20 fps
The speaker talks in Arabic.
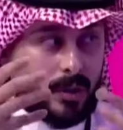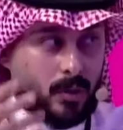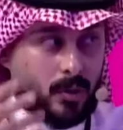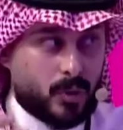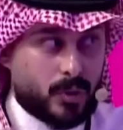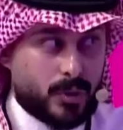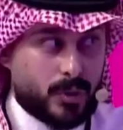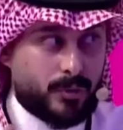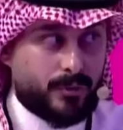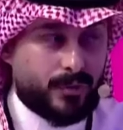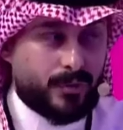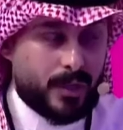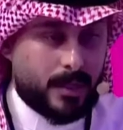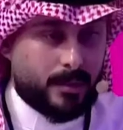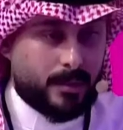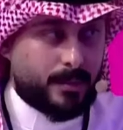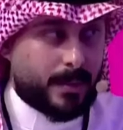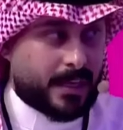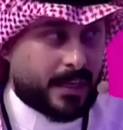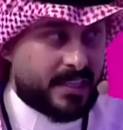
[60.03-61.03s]
يقدروا يوصلون فيه
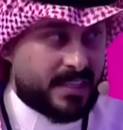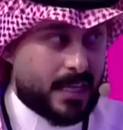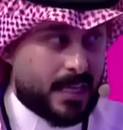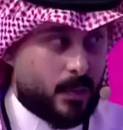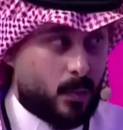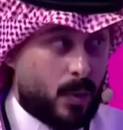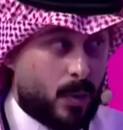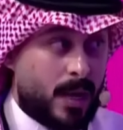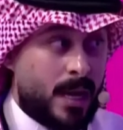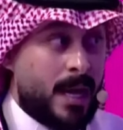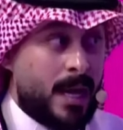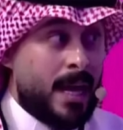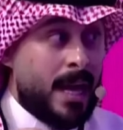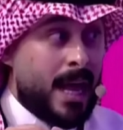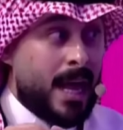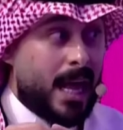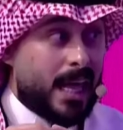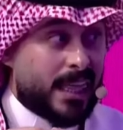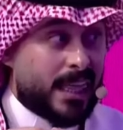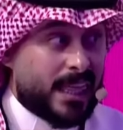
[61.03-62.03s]
للمركز الأول
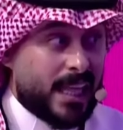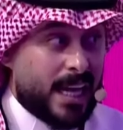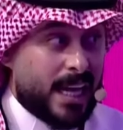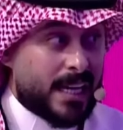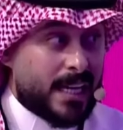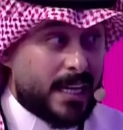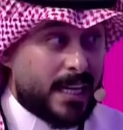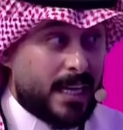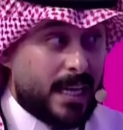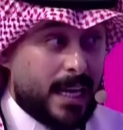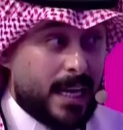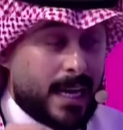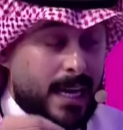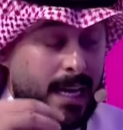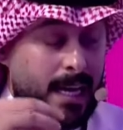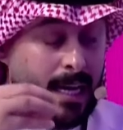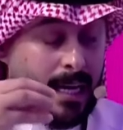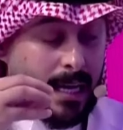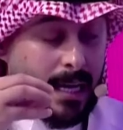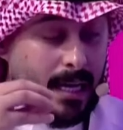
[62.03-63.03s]
الثاني
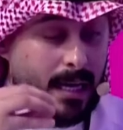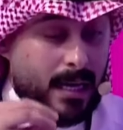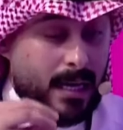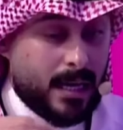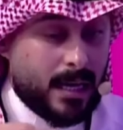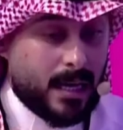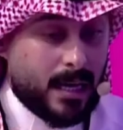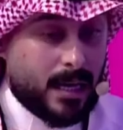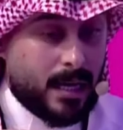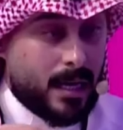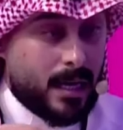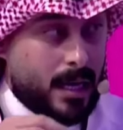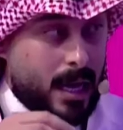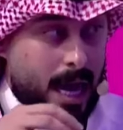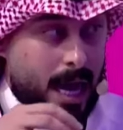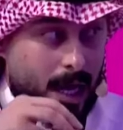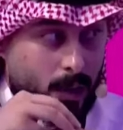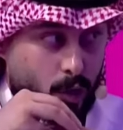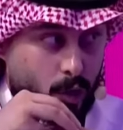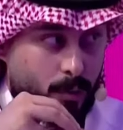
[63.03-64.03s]

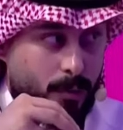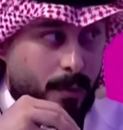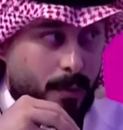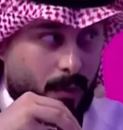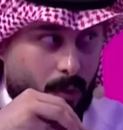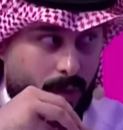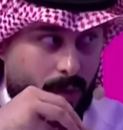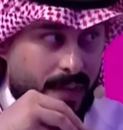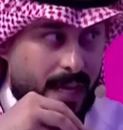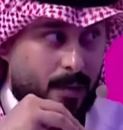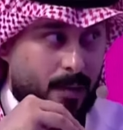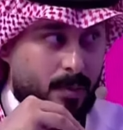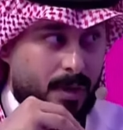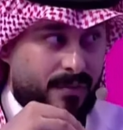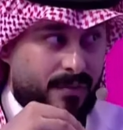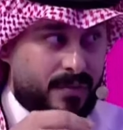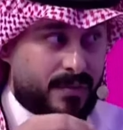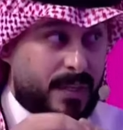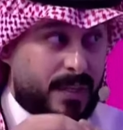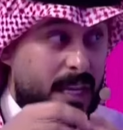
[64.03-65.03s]
آه، أحدهم برضو كذلك
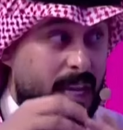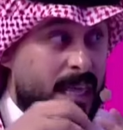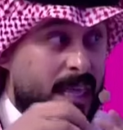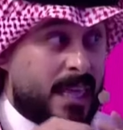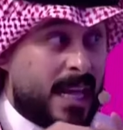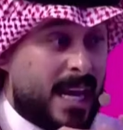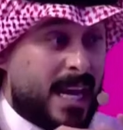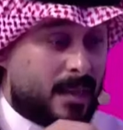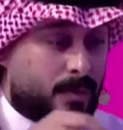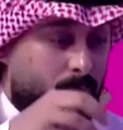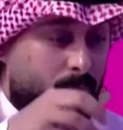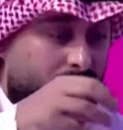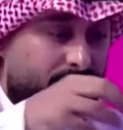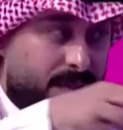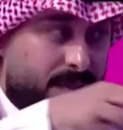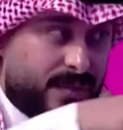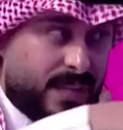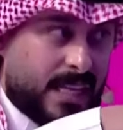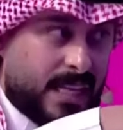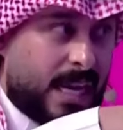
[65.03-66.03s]
منافس فيه الثالث
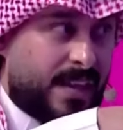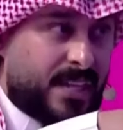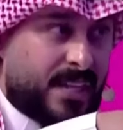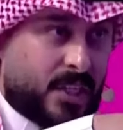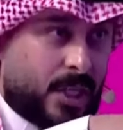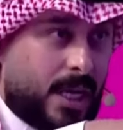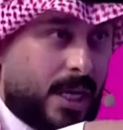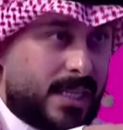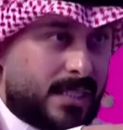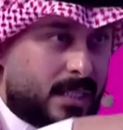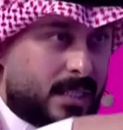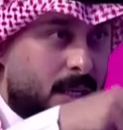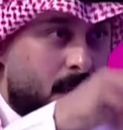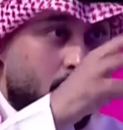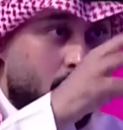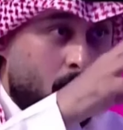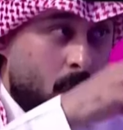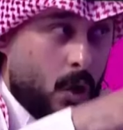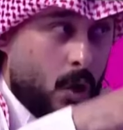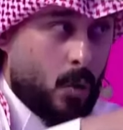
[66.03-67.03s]
منافس فيه ثلاثة أشخاص
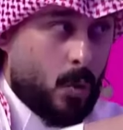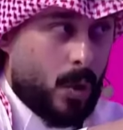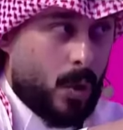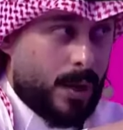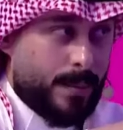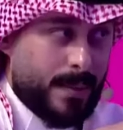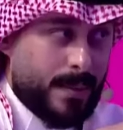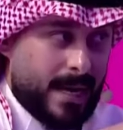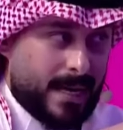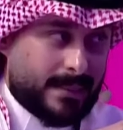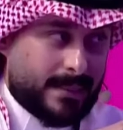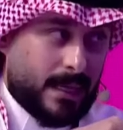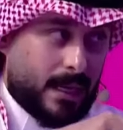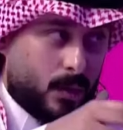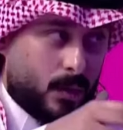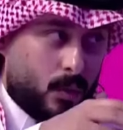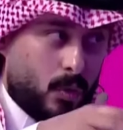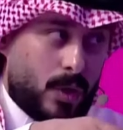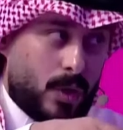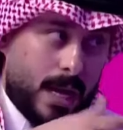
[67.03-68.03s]
وما
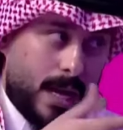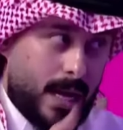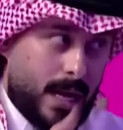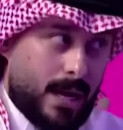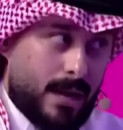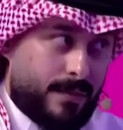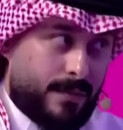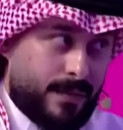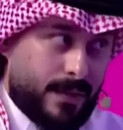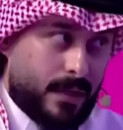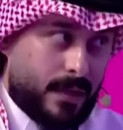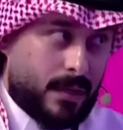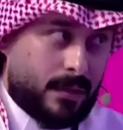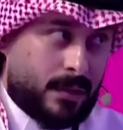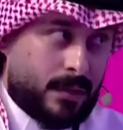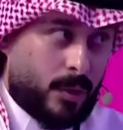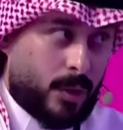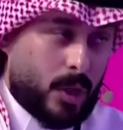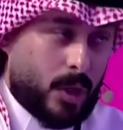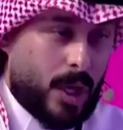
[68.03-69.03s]
أقدر أقولها في
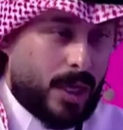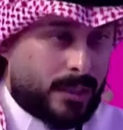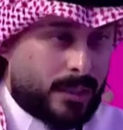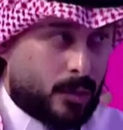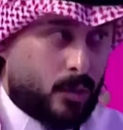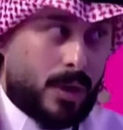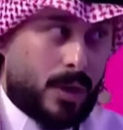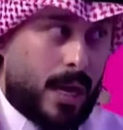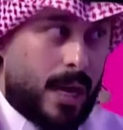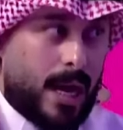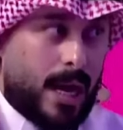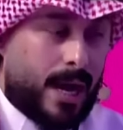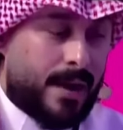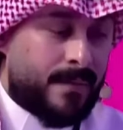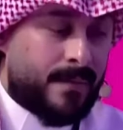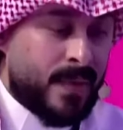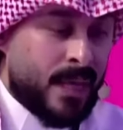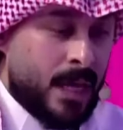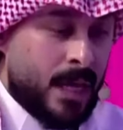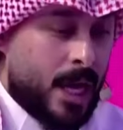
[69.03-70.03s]
التوقعات أقولها
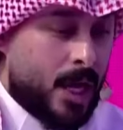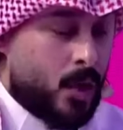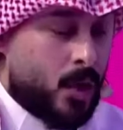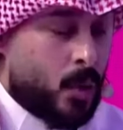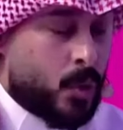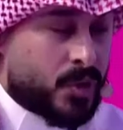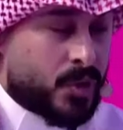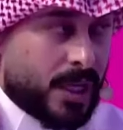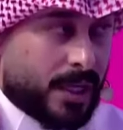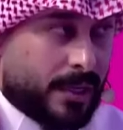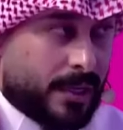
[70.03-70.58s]
الآن اللي هو